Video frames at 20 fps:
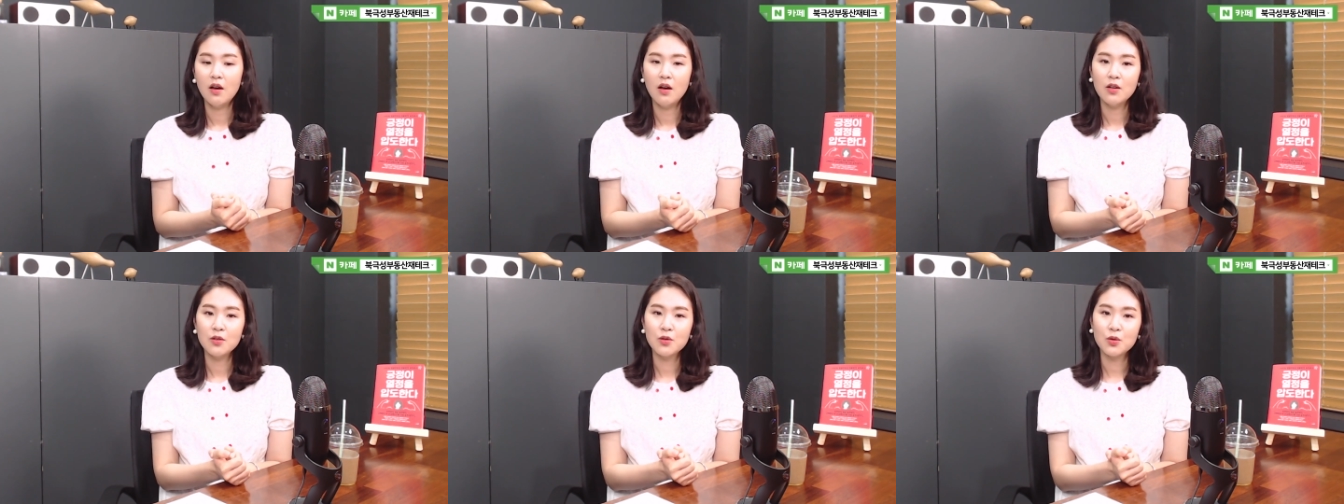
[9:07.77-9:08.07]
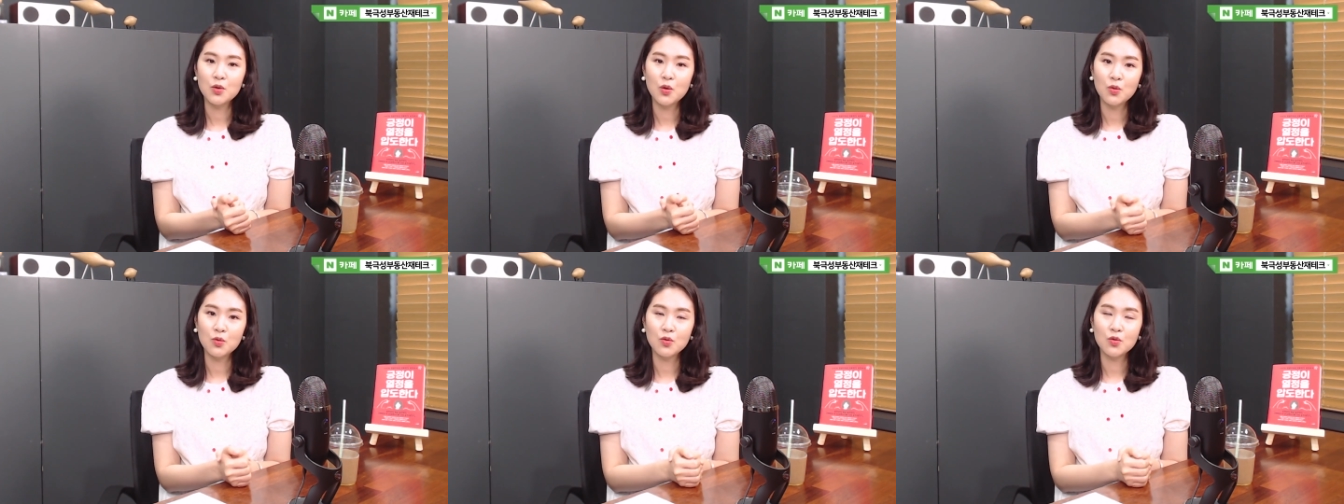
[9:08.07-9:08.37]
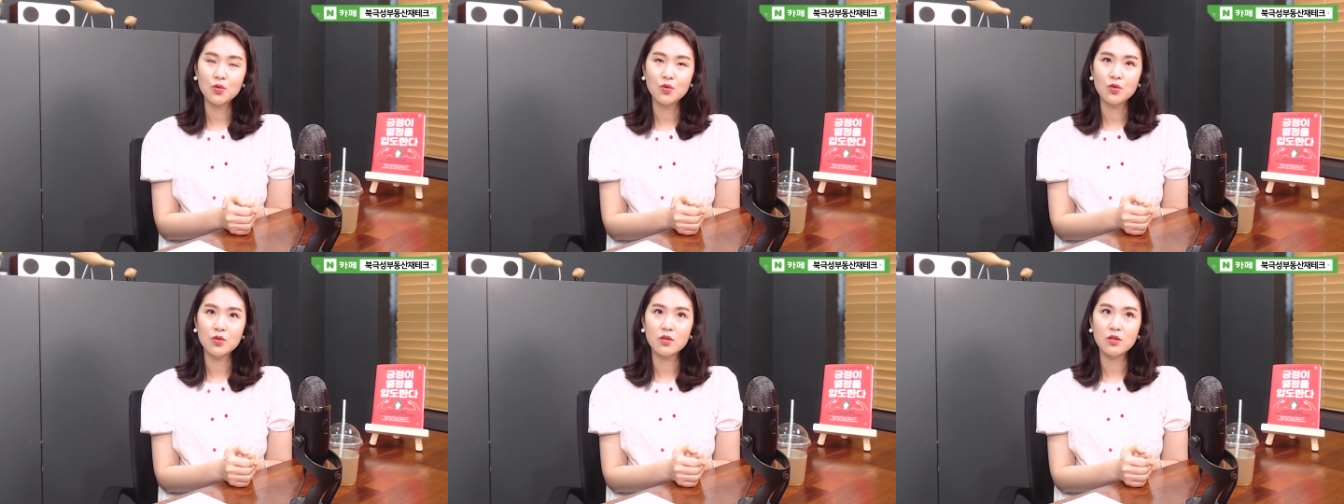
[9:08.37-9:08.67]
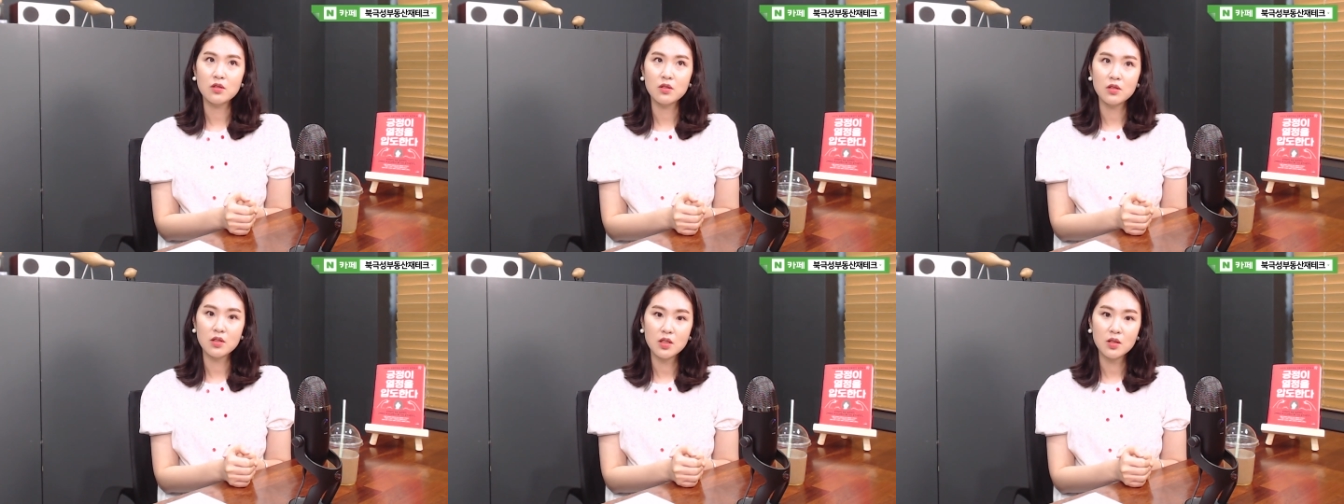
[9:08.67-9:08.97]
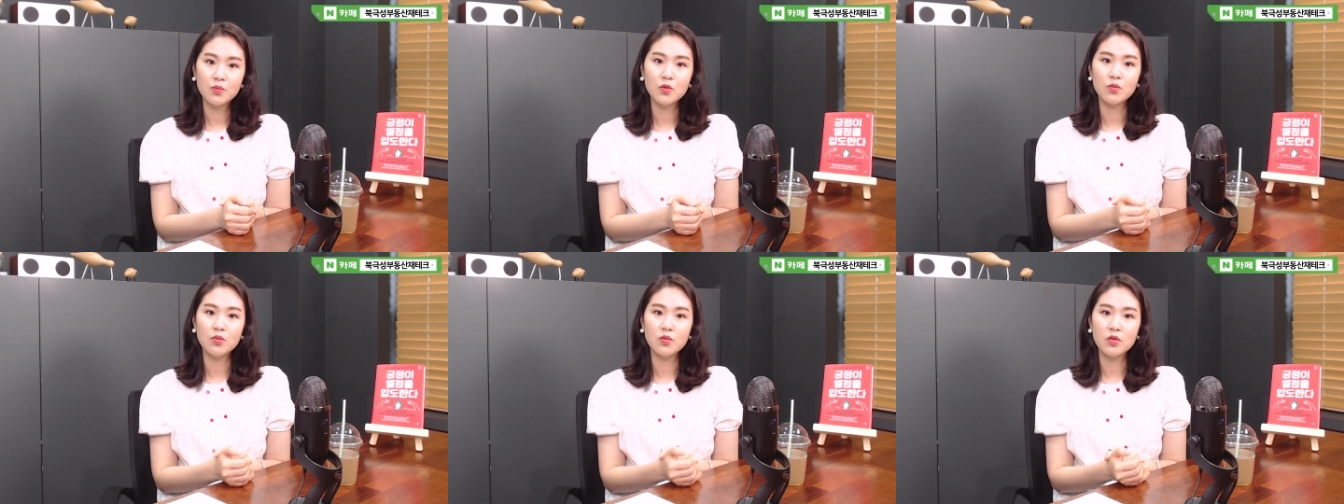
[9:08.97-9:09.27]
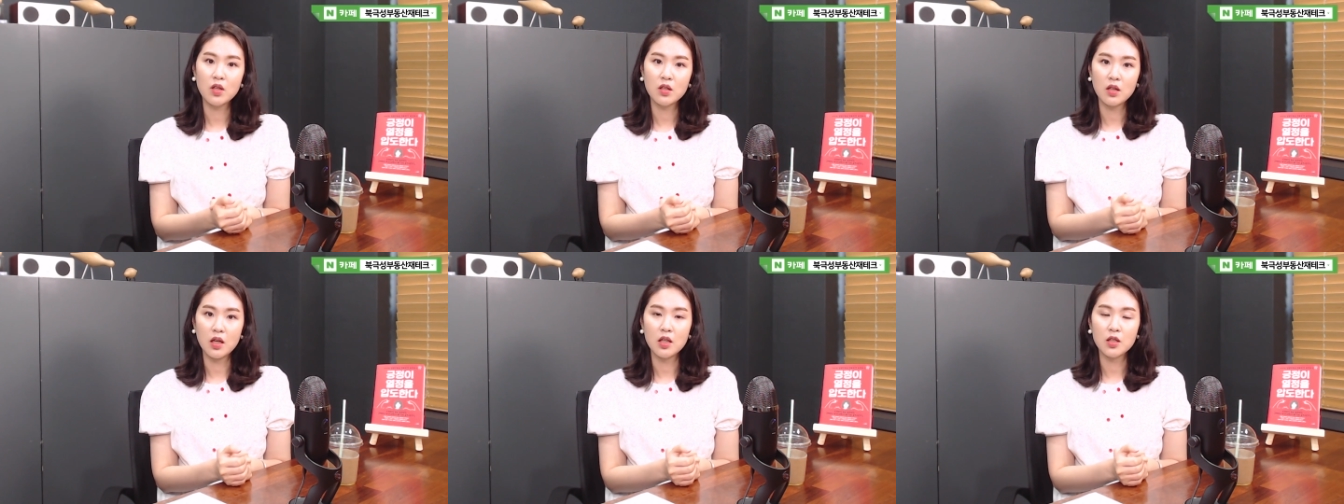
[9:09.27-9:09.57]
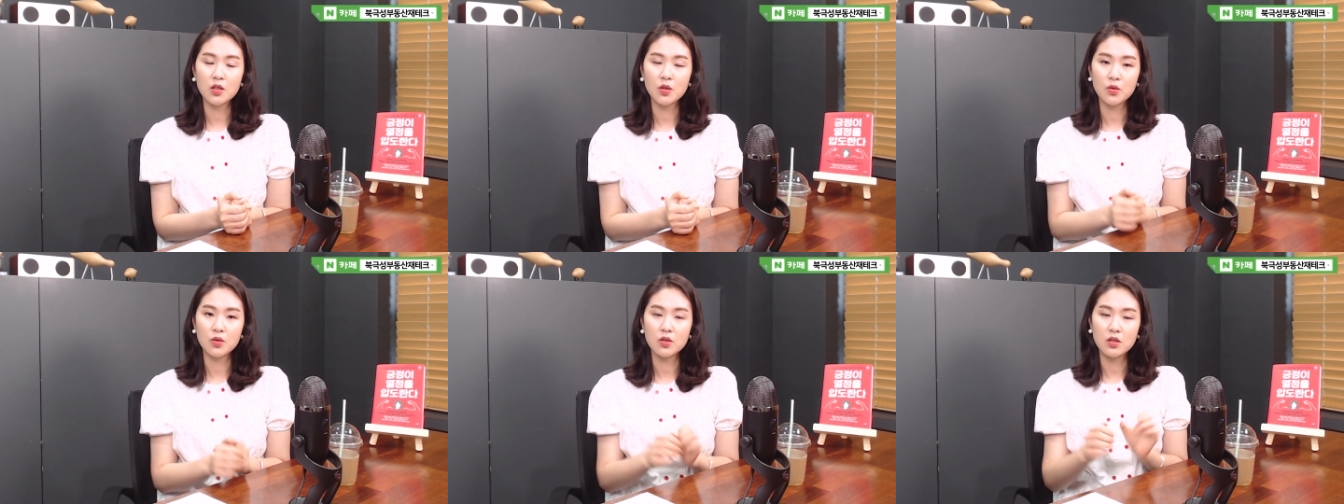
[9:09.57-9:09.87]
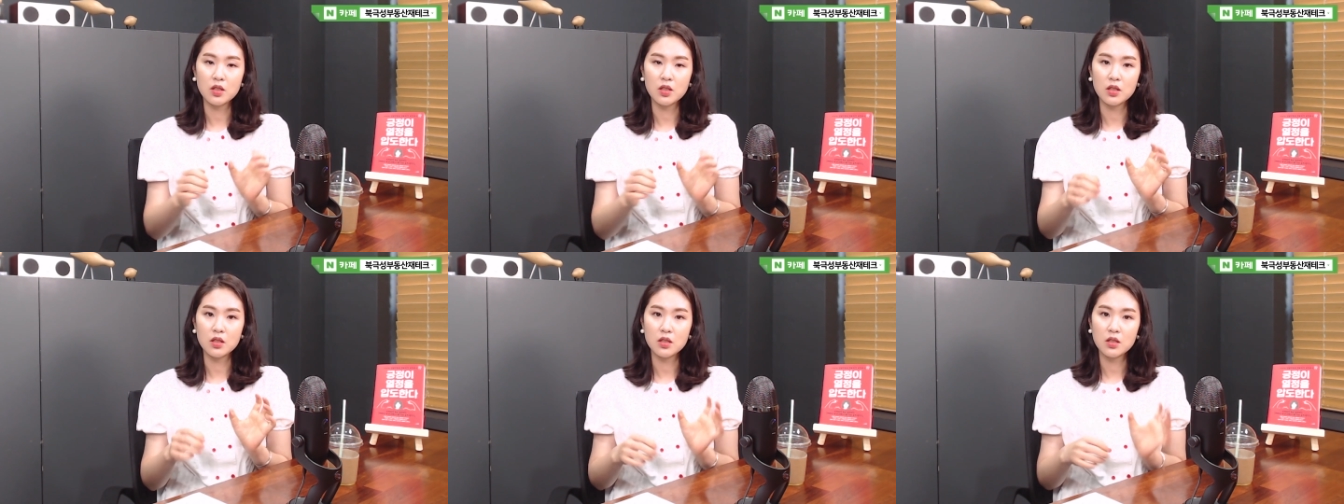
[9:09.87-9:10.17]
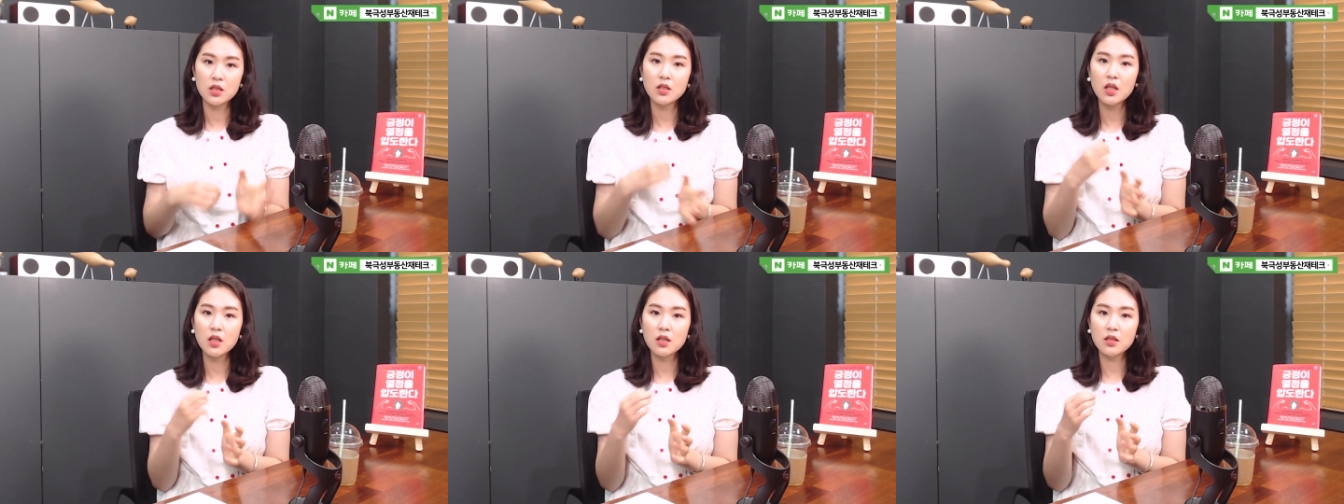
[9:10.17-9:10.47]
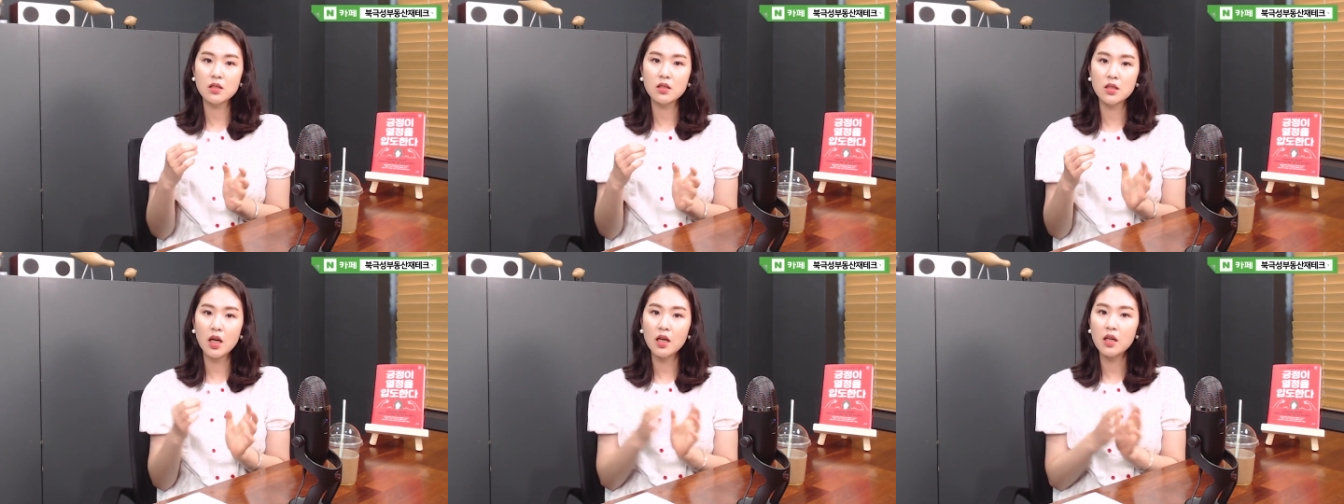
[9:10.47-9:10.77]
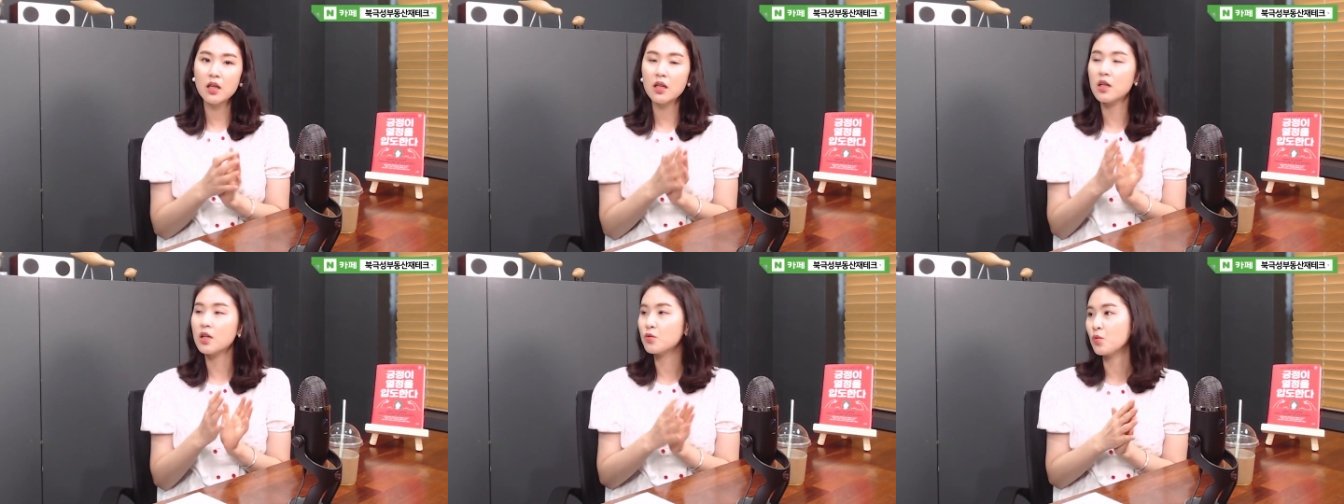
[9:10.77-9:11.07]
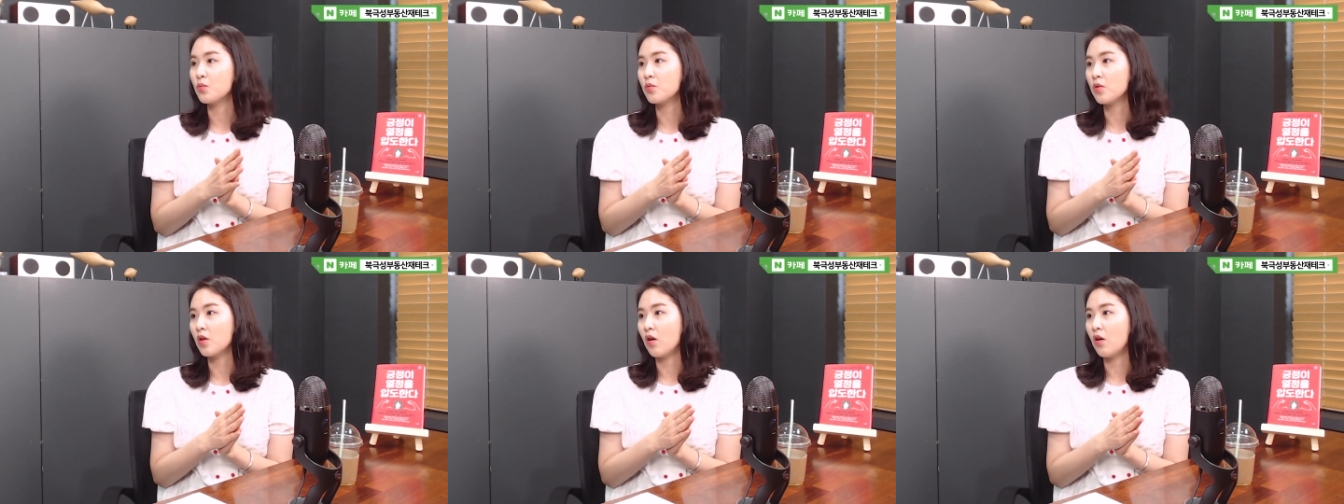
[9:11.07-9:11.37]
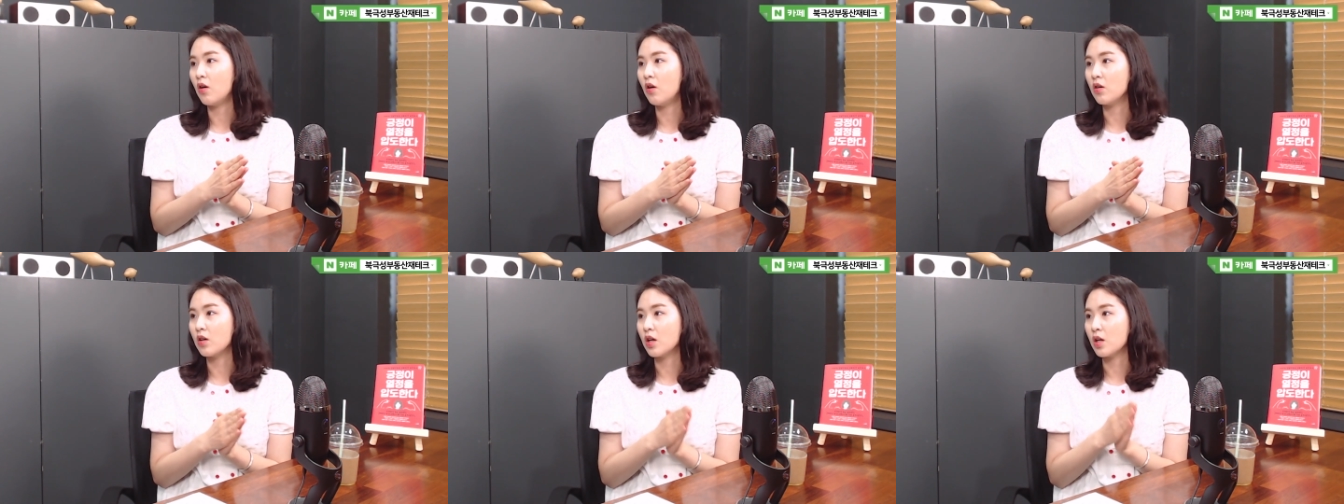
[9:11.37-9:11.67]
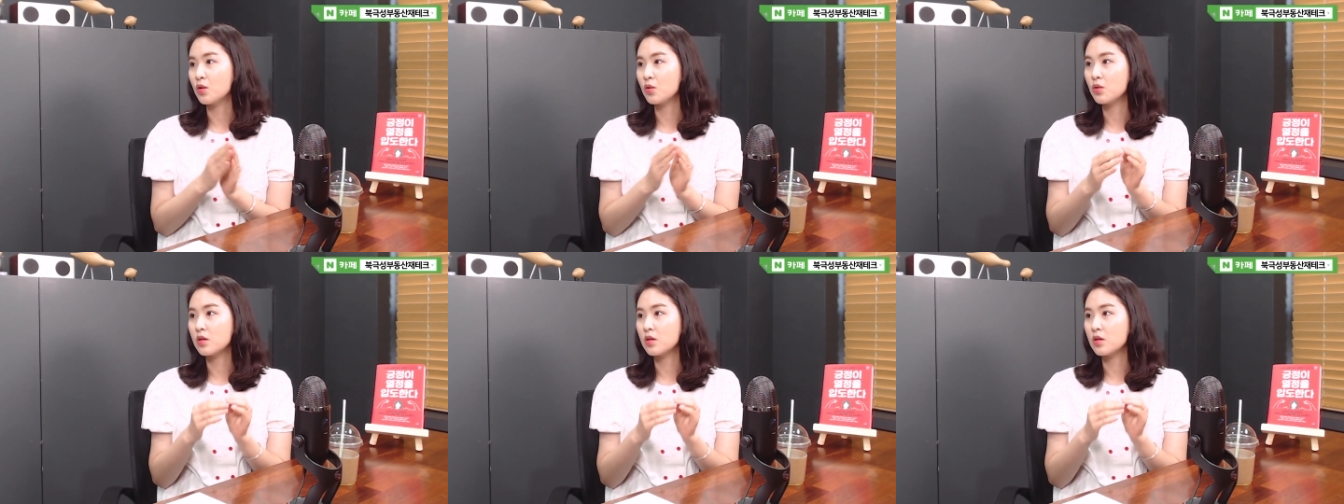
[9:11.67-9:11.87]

그래서 저도 이 부분에 대해서는 이제 시세 차익에 좀 더